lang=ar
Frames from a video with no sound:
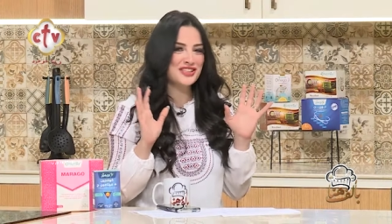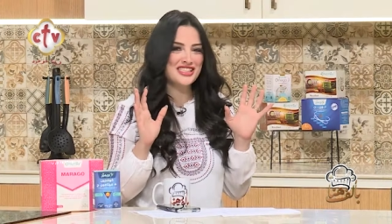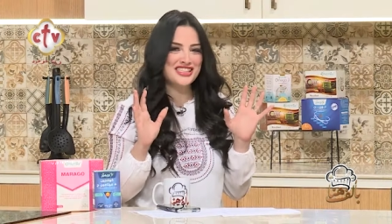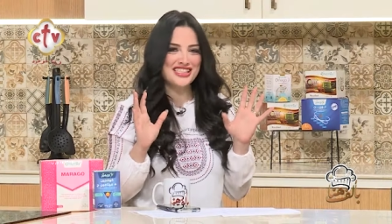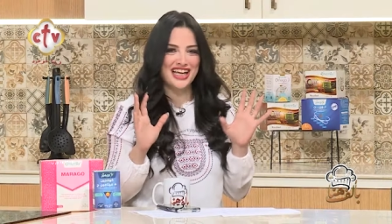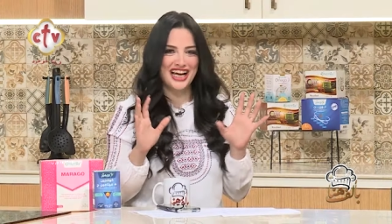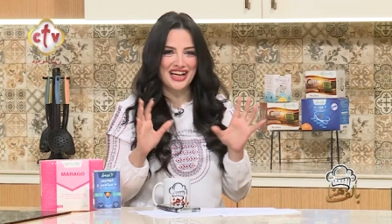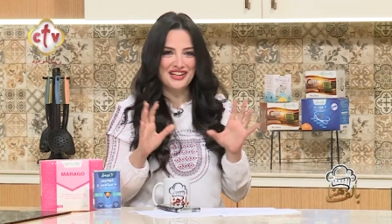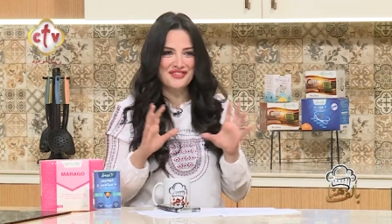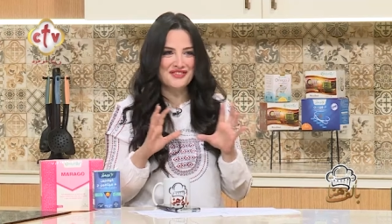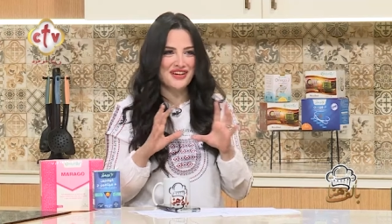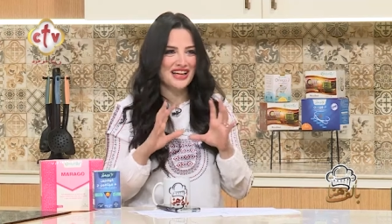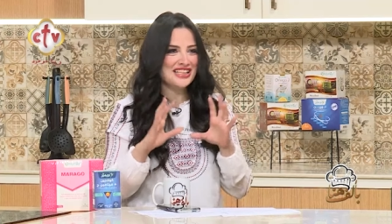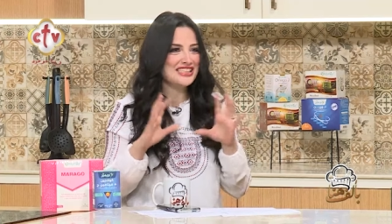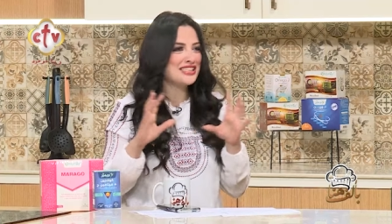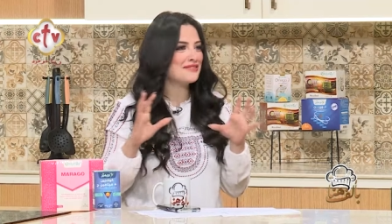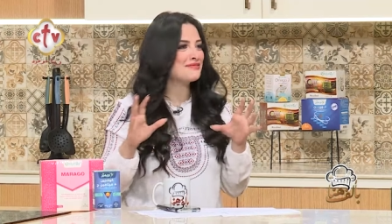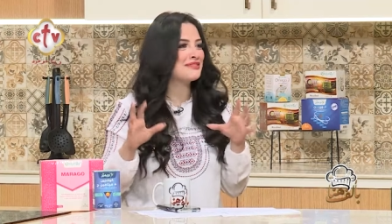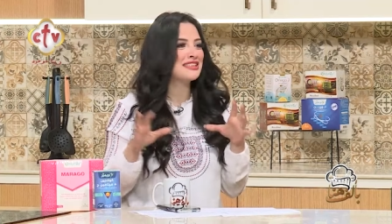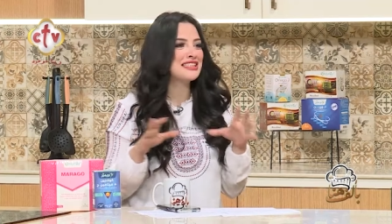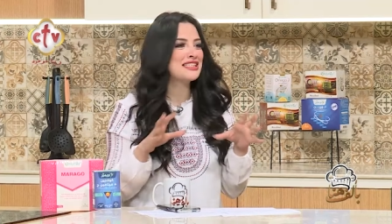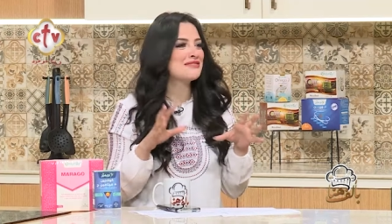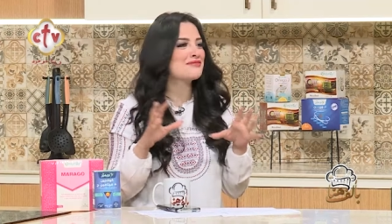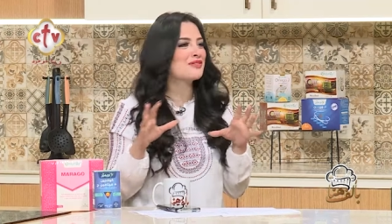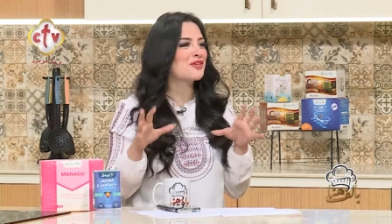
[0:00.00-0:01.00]
بصي عارفه عايزه
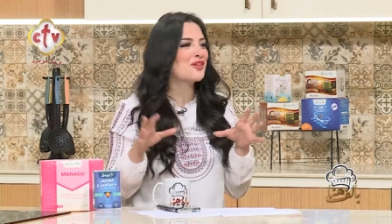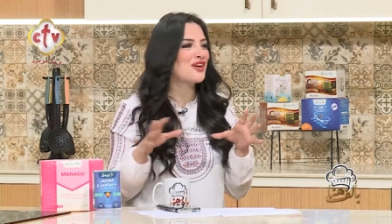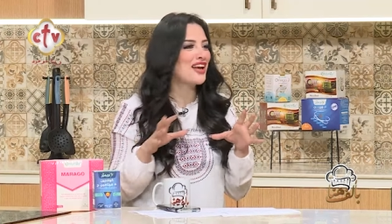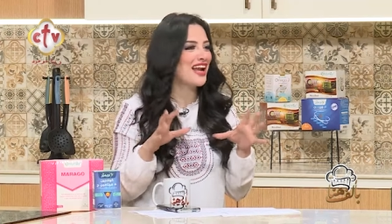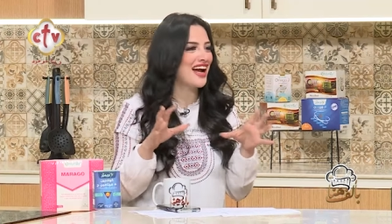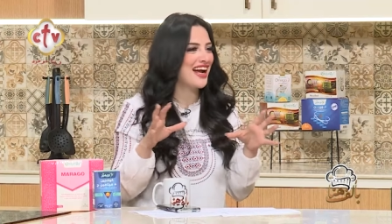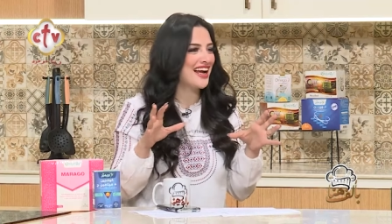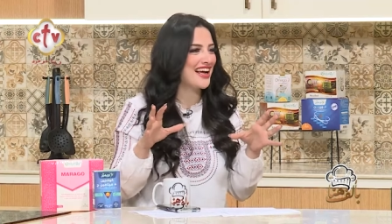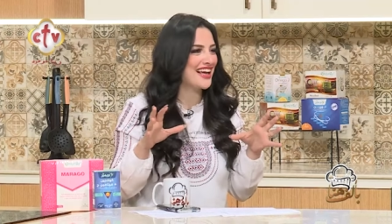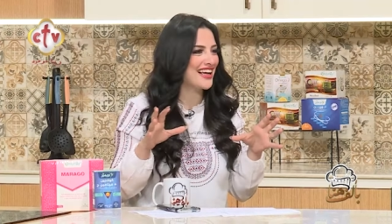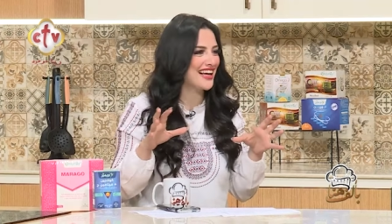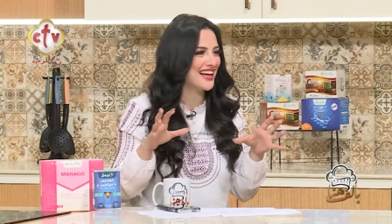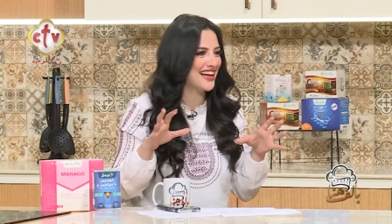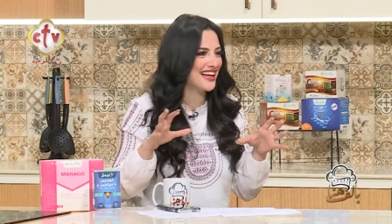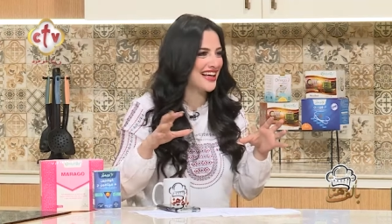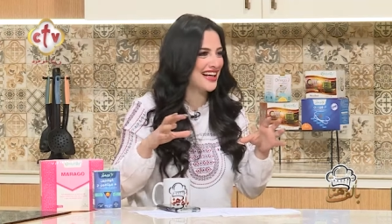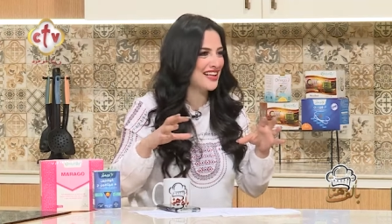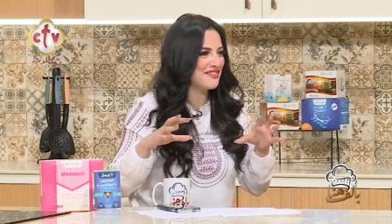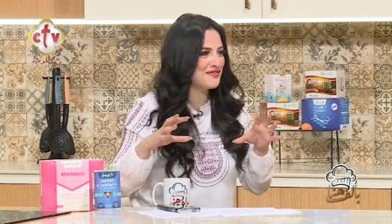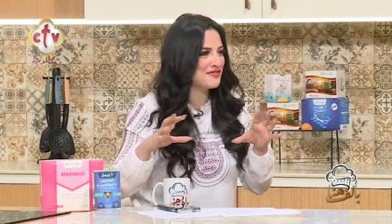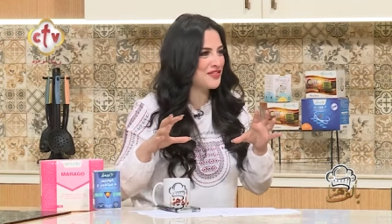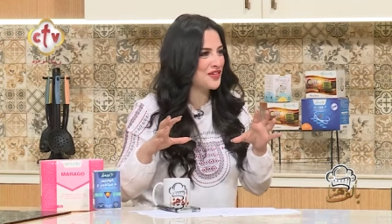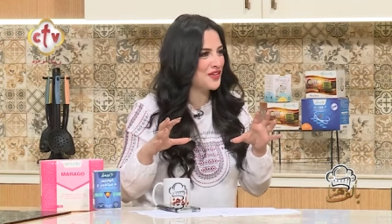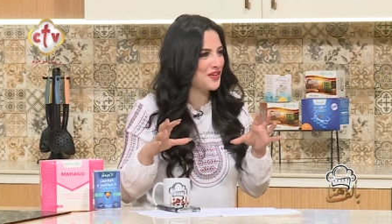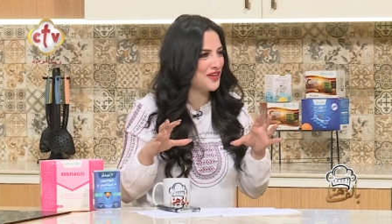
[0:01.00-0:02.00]
ابتدي بكل حاجه
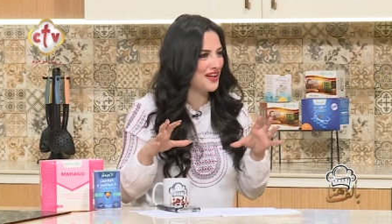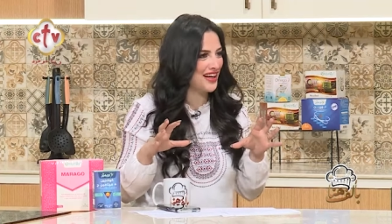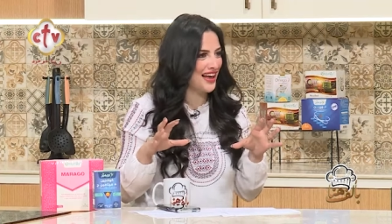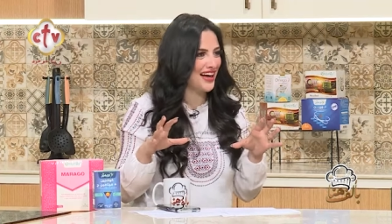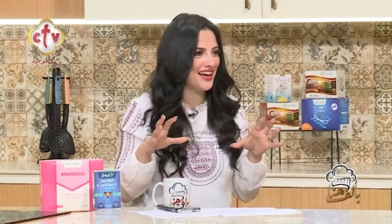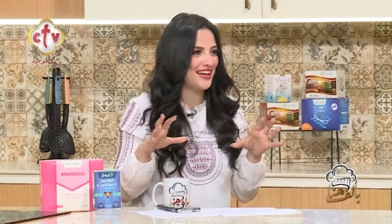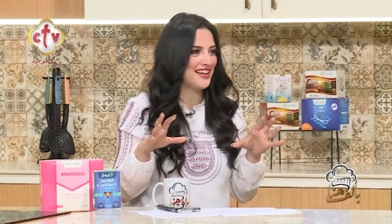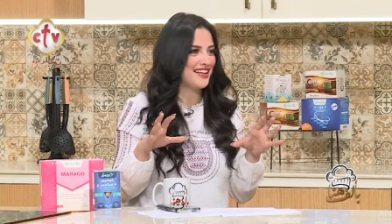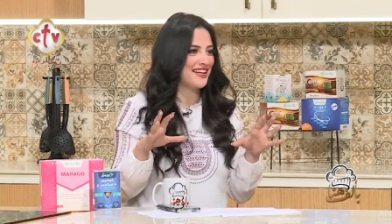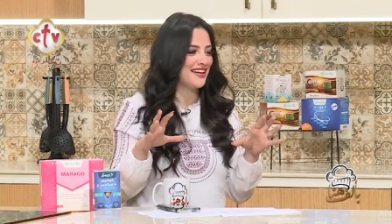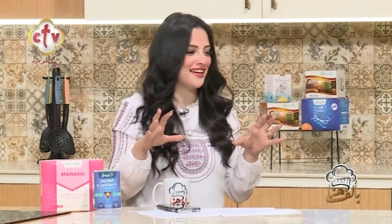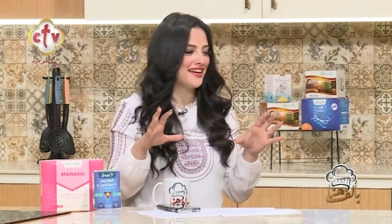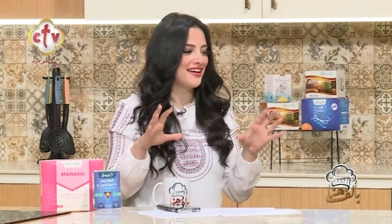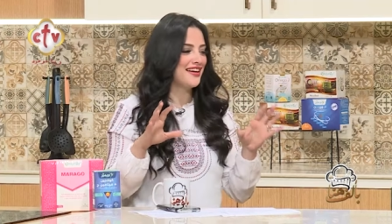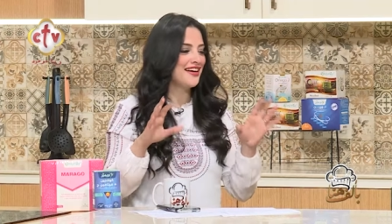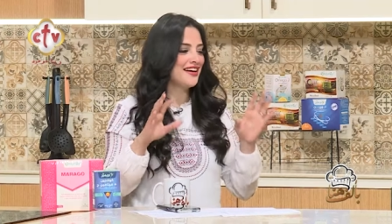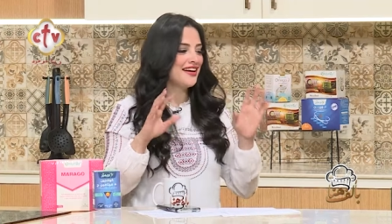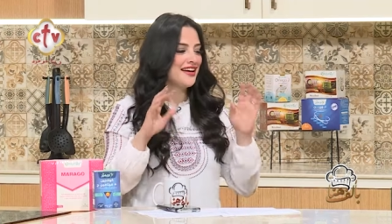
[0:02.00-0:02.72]
اتكلم في كل حاجه